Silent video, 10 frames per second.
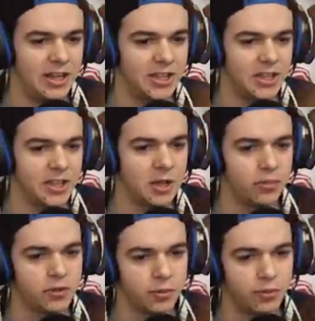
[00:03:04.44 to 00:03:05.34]
allez, j'ai mis
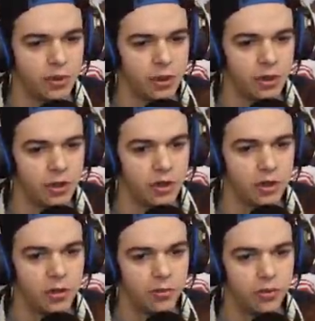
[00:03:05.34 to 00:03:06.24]
l'impulsion pour, euh,
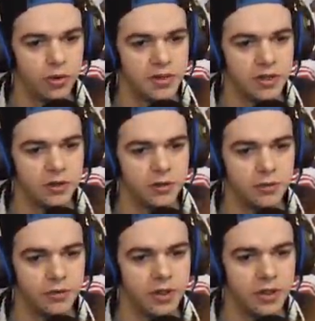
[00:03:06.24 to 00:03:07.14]
pour essayer de
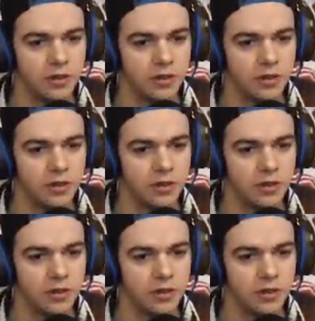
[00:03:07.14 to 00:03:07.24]
finir